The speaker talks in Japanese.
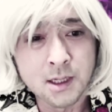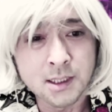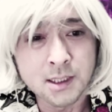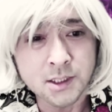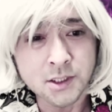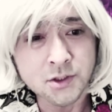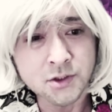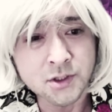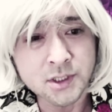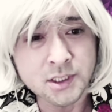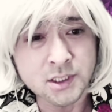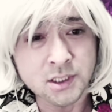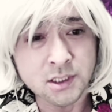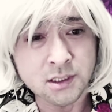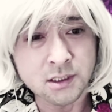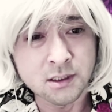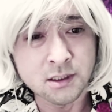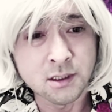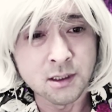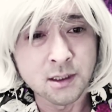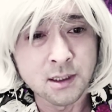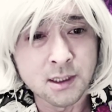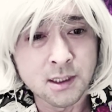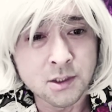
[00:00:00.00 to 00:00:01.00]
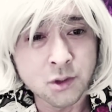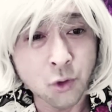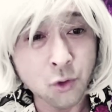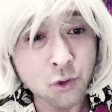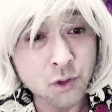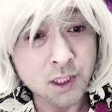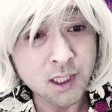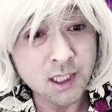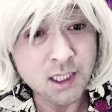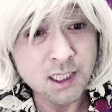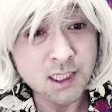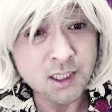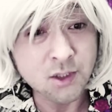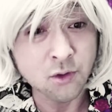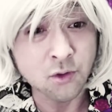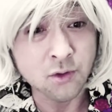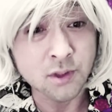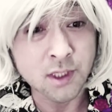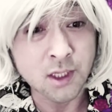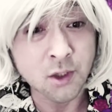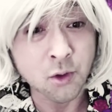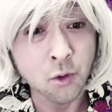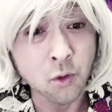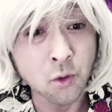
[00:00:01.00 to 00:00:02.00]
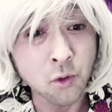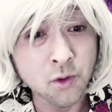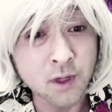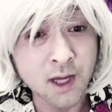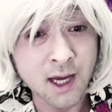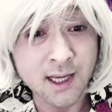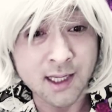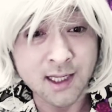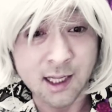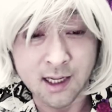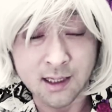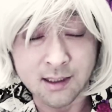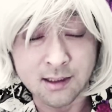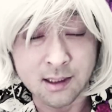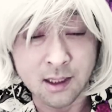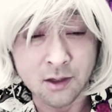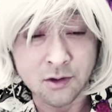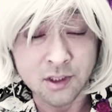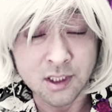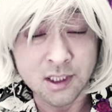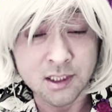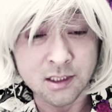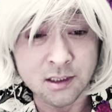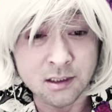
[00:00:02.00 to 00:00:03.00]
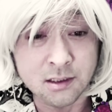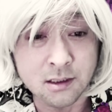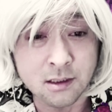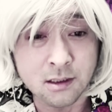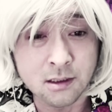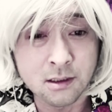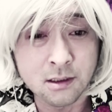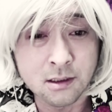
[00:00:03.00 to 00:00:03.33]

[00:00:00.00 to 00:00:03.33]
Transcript: 唯一突起事項にこう書いてあったのです